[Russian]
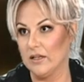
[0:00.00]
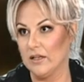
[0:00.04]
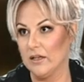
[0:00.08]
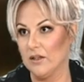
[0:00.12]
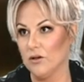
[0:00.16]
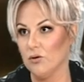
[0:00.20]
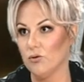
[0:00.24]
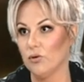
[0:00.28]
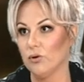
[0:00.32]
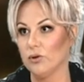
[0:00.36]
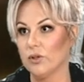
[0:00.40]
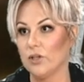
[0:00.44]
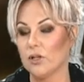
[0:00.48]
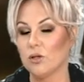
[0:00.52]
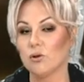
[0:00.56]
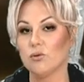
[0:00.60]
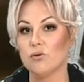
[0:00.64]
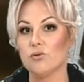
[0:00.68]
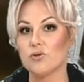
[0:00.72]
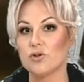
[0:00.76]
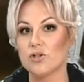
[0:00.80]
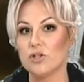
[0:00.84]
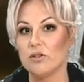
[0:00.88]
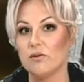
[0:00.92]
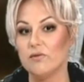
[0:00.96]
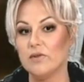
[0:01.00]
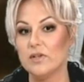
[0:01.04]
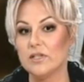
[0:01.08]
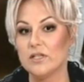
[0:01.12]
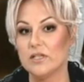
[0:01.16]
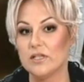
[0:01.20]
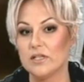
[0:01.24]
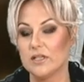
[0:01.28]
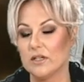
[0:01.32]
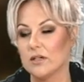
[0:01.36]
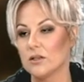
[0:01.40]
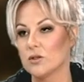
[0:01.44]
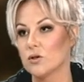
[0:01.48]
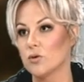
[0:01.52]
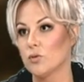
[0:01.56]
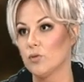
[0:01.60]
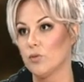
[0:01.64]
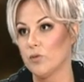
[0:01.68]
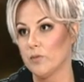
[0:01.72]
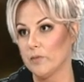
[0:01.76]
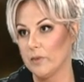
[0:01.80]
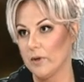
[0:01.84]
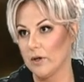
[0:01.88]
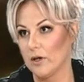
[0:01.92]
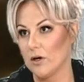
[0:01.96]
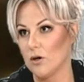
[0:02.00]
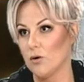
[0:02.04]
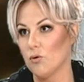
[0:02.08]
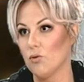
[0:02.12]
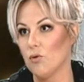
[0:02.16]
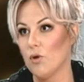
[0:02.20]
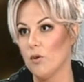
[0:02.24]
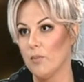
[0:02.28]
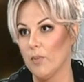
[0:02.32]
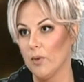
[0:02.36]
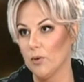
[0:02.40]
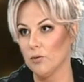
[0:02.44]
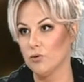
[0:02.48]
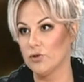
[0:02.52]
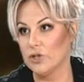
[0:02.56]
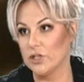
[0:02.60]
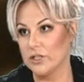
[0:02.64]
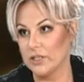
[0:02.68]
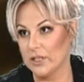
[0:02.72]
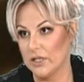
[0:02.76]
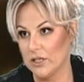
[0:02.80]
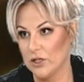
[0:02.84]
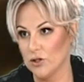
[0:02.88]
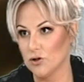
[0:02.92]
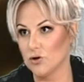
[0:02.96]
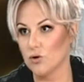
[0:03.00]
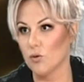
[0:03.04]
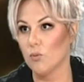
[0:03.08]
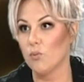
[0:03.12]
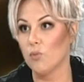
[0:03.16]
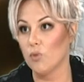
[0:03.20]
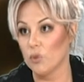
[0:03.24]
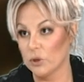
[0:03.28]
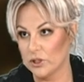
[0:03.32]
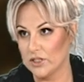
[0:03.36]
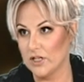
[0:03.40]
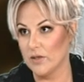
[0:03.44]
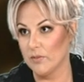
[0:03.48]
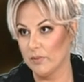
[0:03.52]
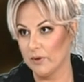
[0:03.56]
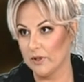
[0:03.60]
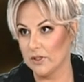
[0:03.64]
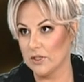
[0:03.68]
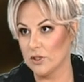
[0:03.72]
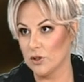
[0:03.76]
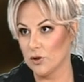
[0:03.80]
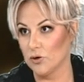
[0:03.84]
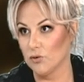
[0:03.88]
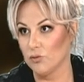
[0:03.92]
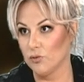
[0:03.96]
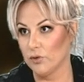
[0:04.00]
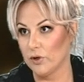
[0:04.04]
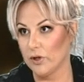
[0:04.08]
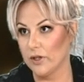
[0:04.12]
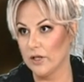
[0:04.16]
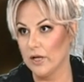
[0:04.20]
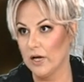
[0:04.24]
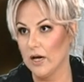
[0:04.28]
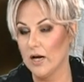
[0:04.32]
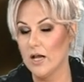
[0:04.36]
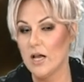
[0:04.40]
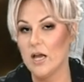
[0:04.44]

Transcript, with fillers: Доктор должен видеть, как скульптор, какое получится лицо после после процедуры, да,